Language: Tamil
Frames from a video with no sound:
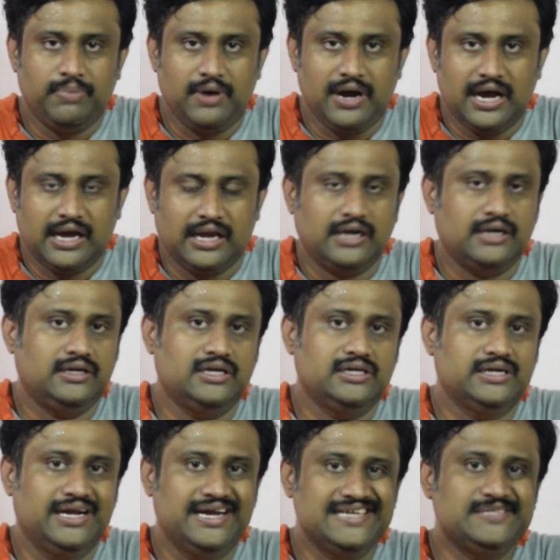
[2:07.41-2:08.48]
பா
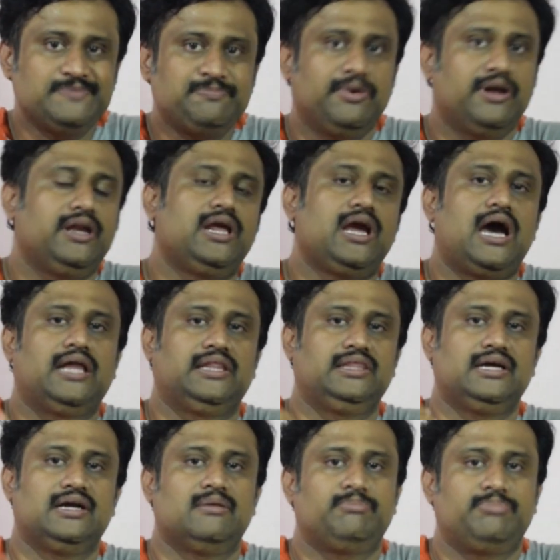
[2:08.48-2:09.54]
கரெக்டாக கெஸ் பண்ணி
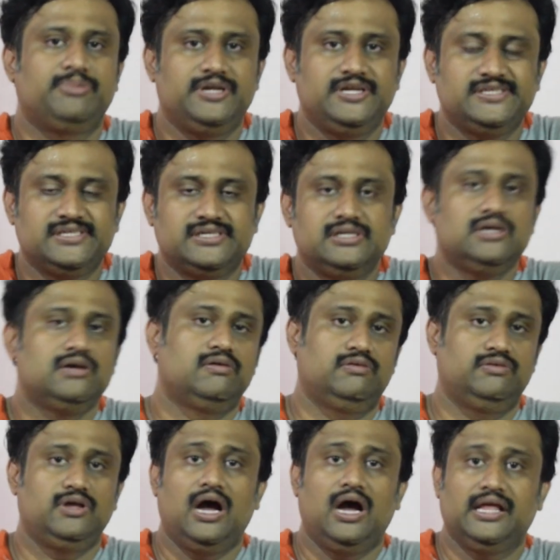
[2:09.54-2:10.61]
அந்த கம்பெனிஸுக்கு
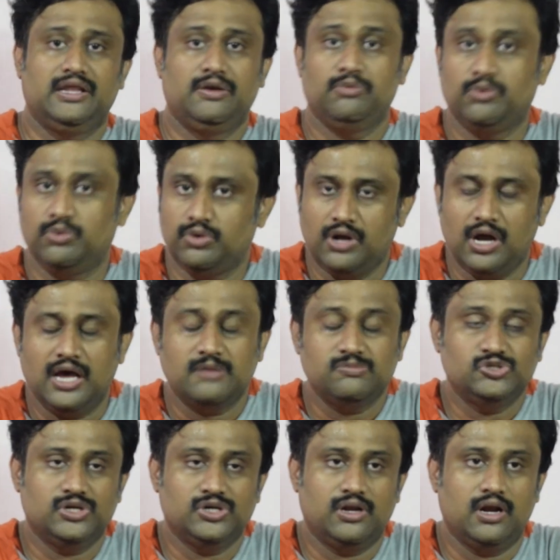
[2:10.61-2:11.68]
வந்து ஆதரவு கொடுக்க
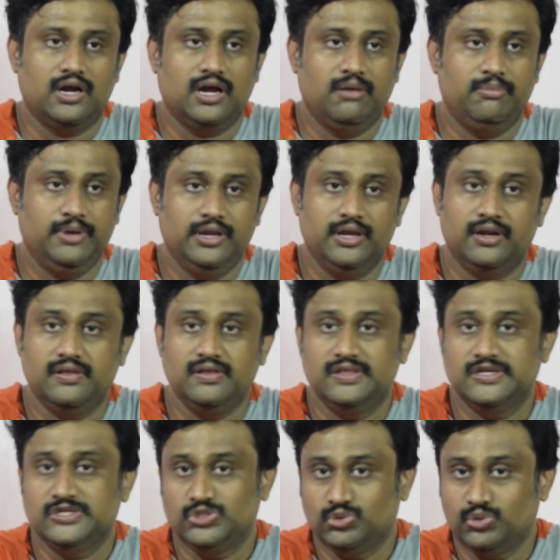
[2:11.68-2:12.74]
ஆரம்பிச்சிருக்கிறாங்க அப்படிங்கிறது
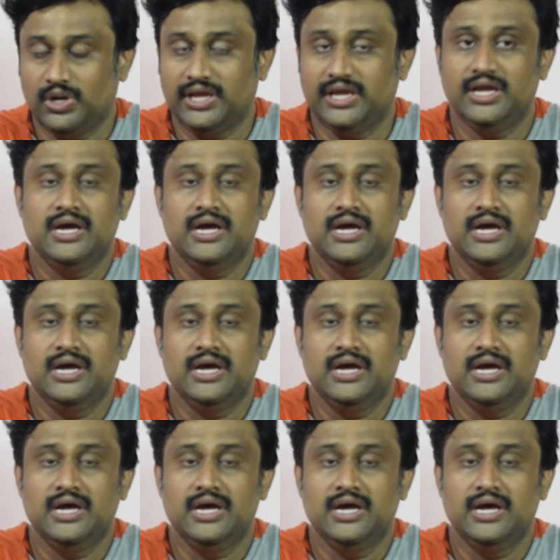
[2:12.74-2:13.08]
இந்த ஜூலை